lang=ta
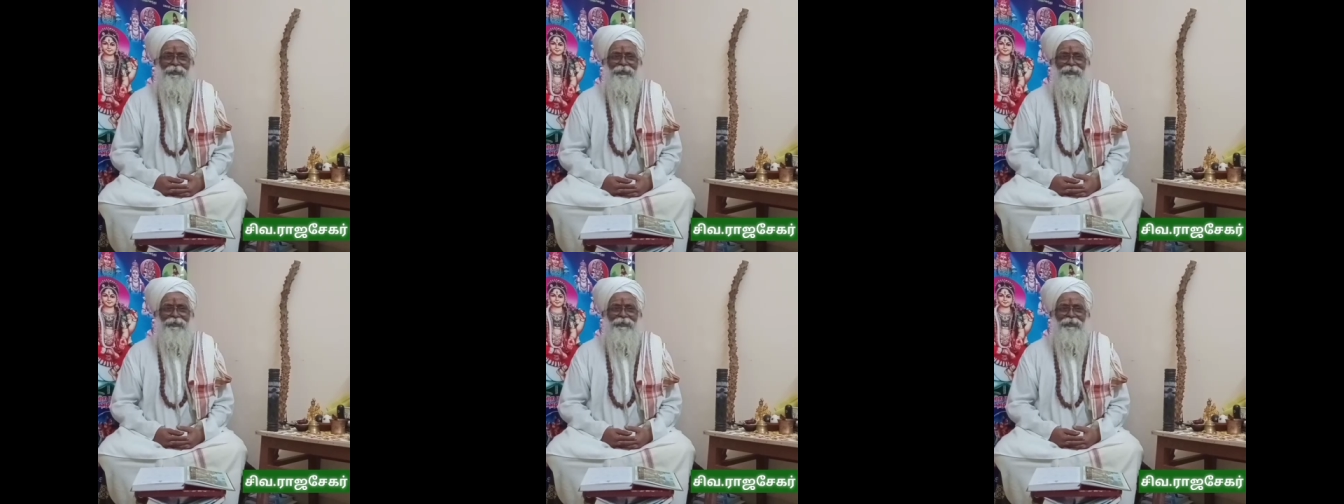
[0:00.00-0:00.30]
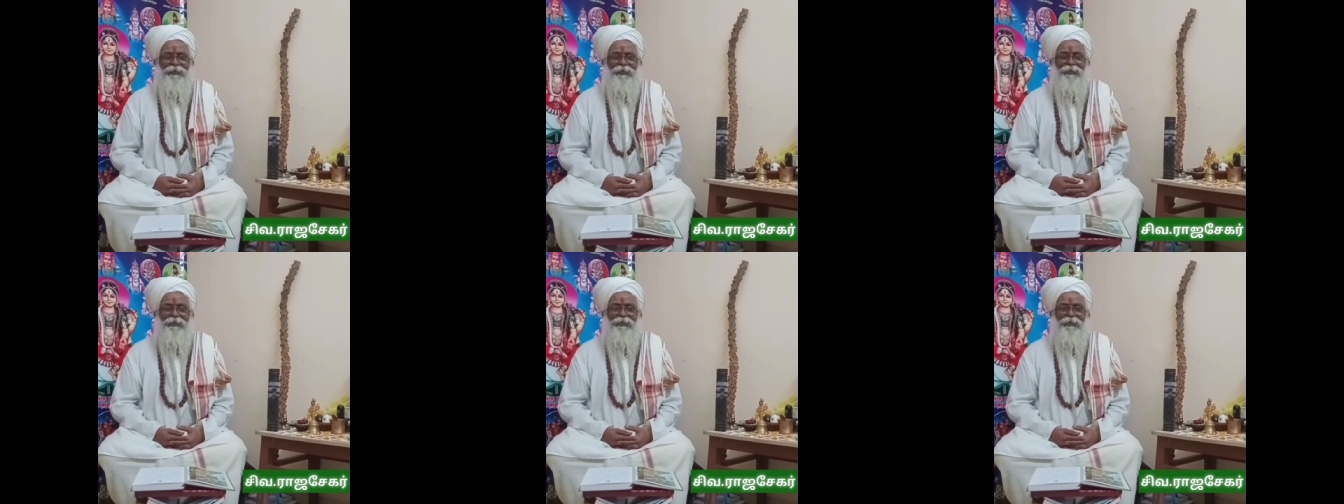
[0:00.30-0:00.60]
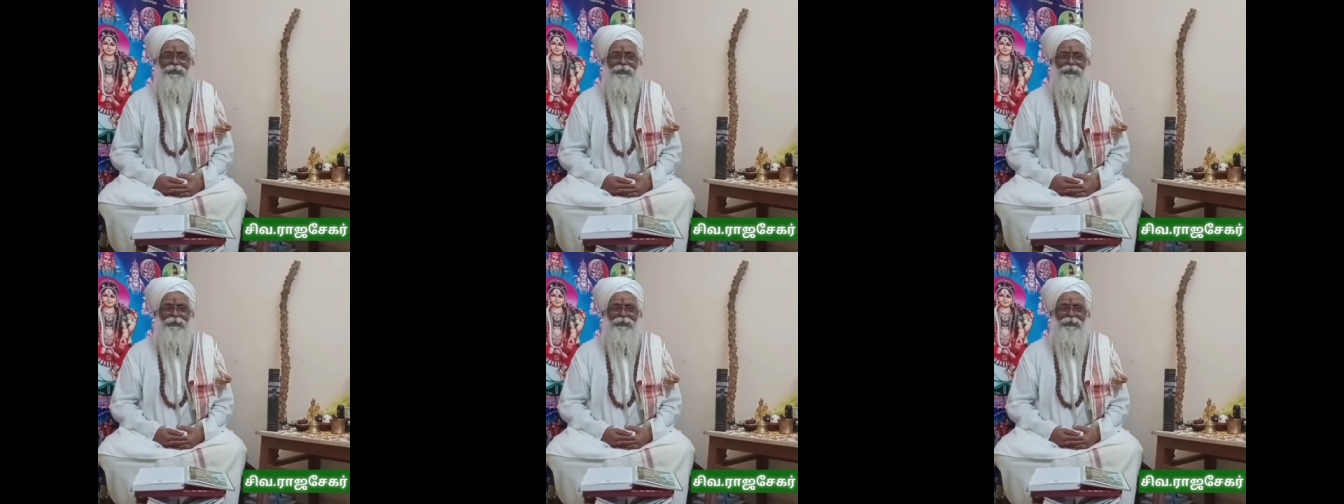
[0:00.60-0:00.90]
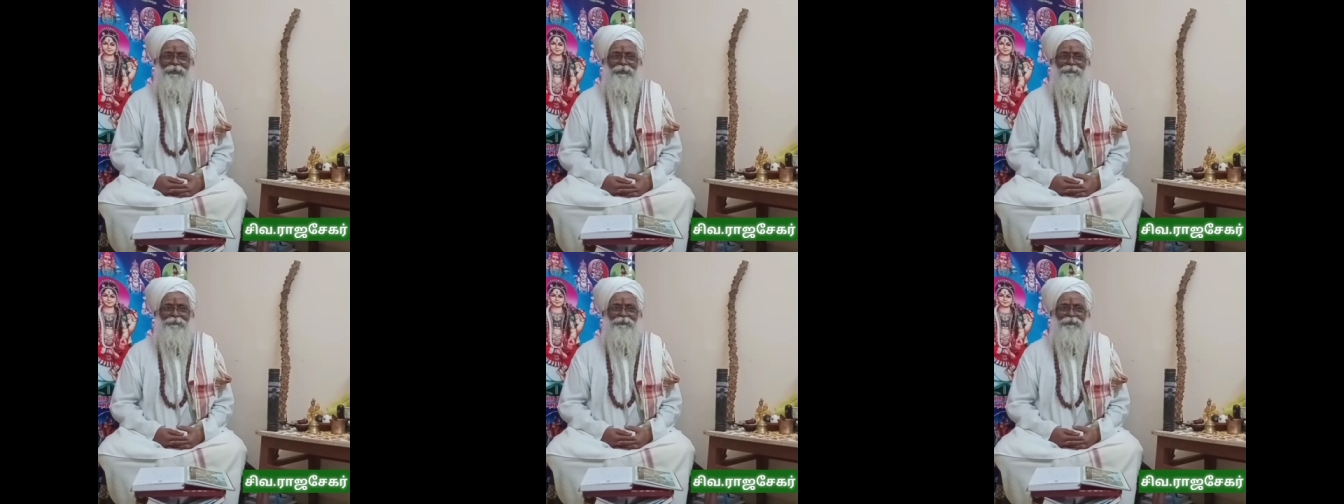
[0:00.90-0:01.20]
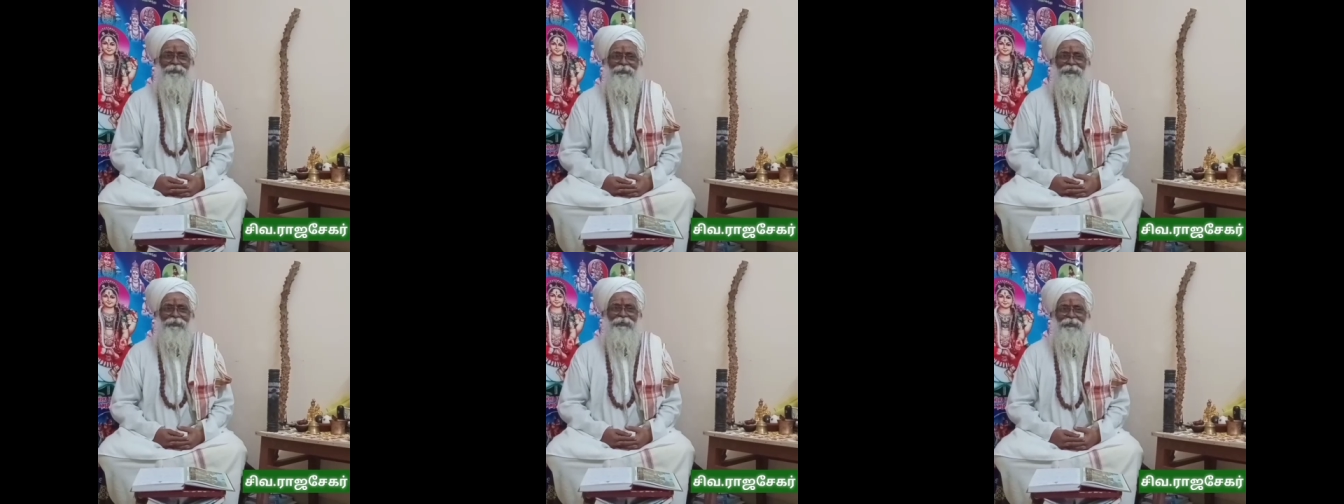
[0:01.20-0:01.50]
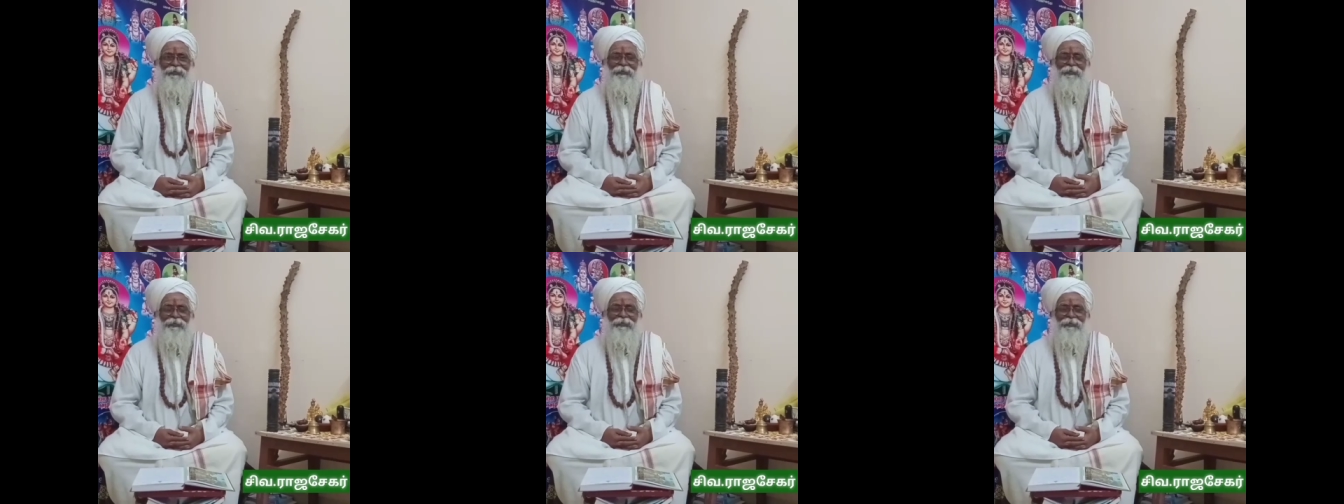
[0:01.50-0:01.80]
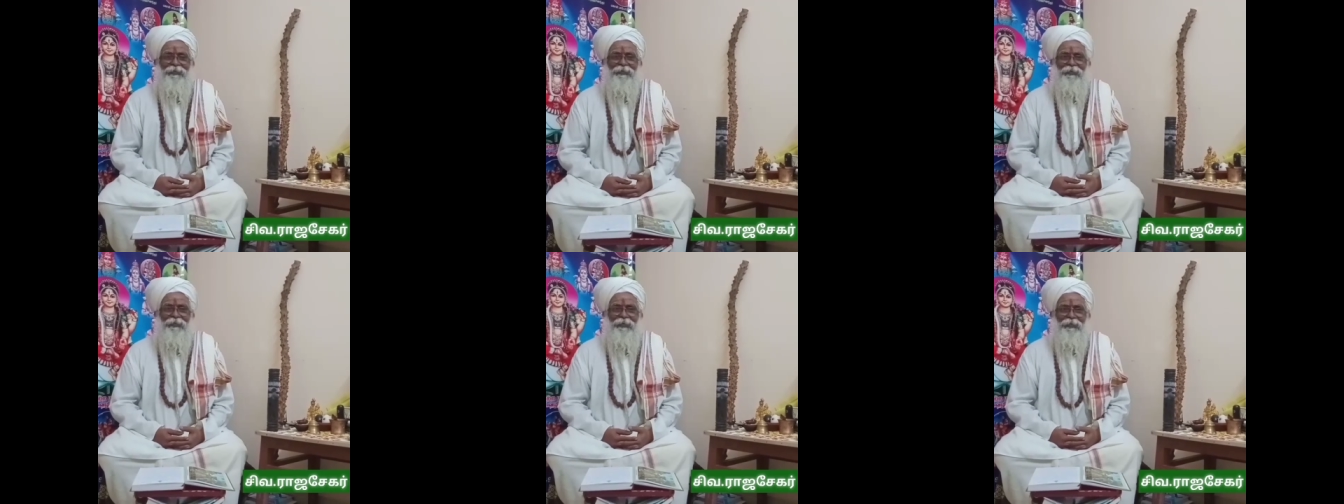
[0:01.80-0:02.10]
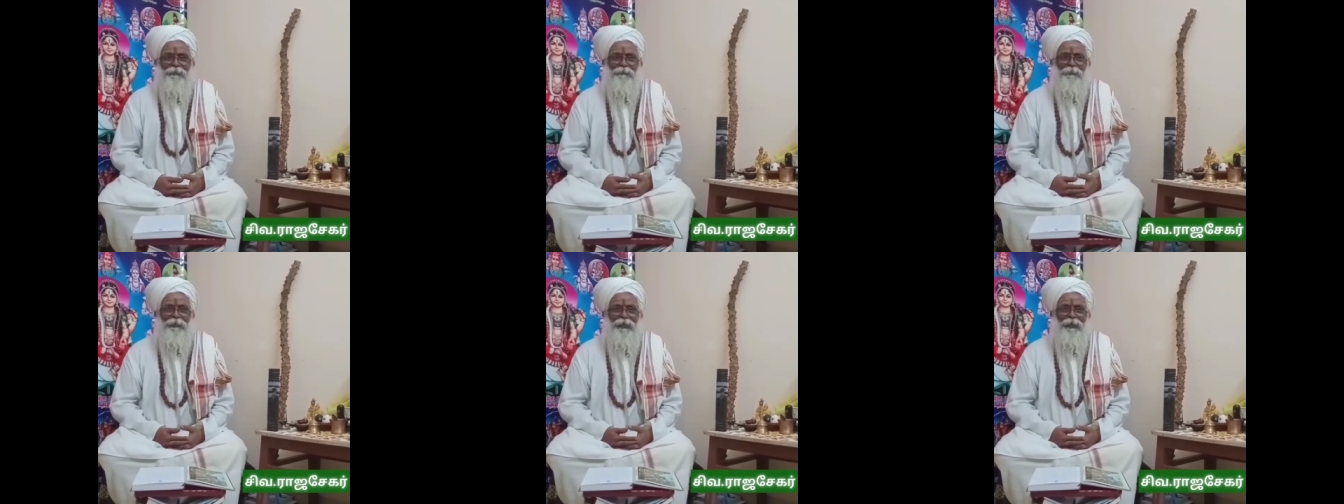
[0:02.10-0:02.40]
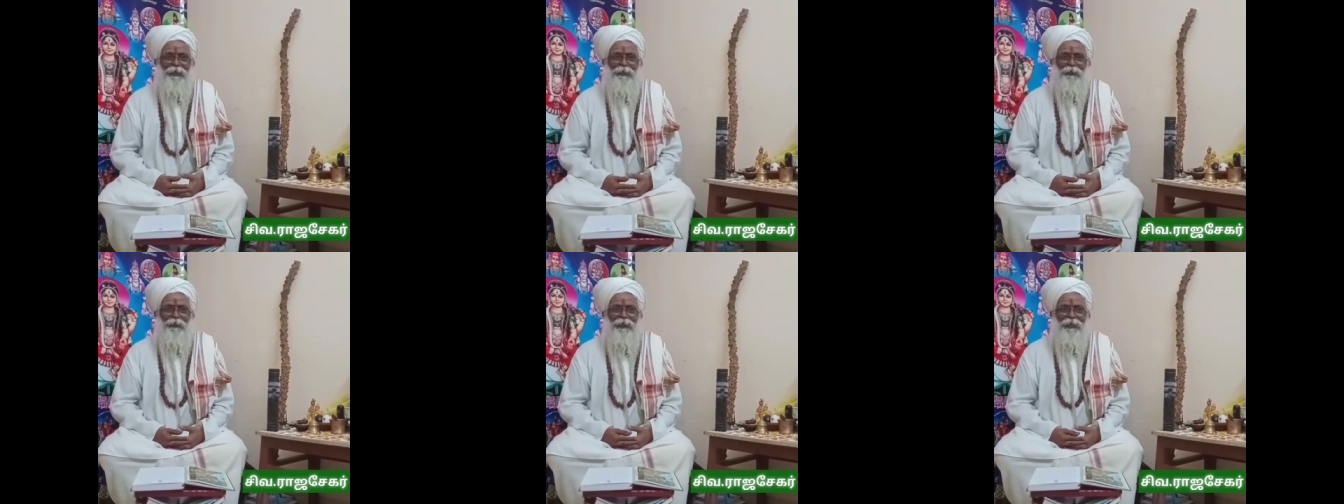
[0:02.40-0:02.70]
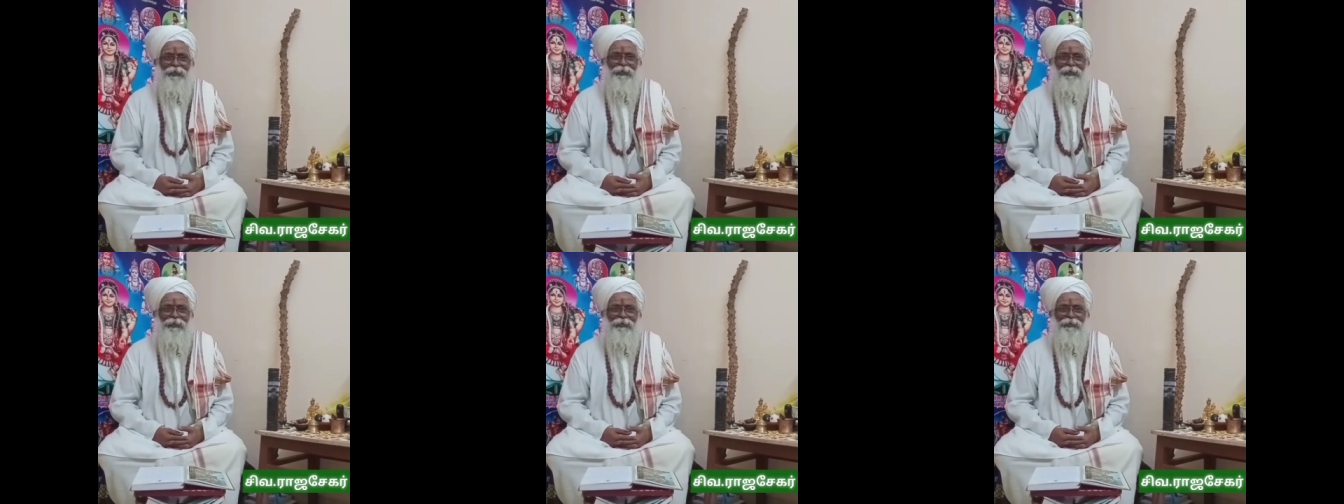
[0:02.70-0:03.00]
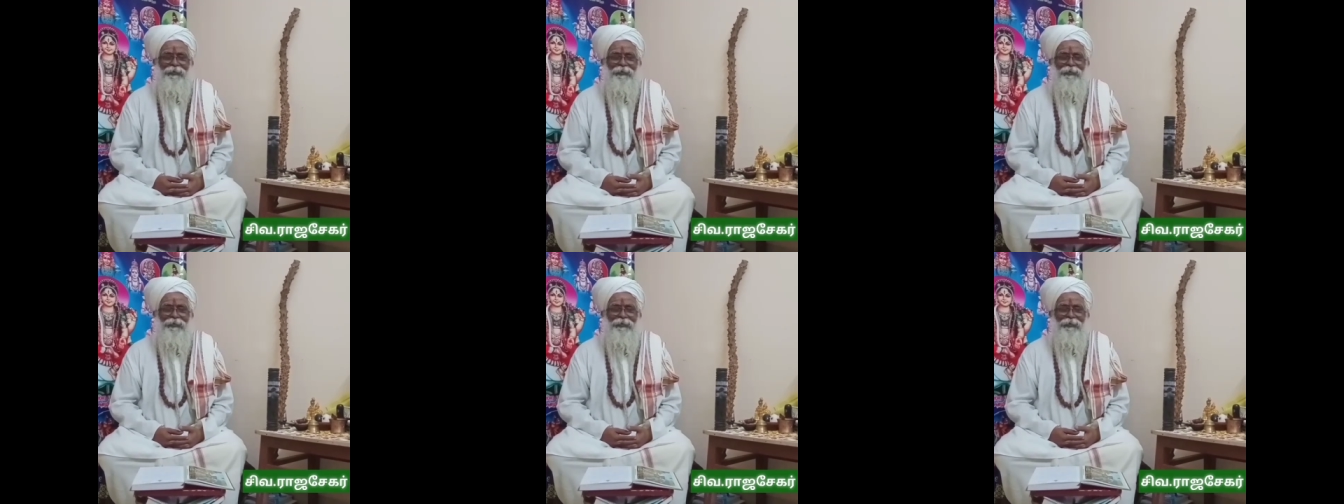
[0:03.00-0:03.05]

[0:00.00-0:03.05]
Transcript: என்னன்னு கேட்குறீங்க எல்லாரும் கர்மானவுடனே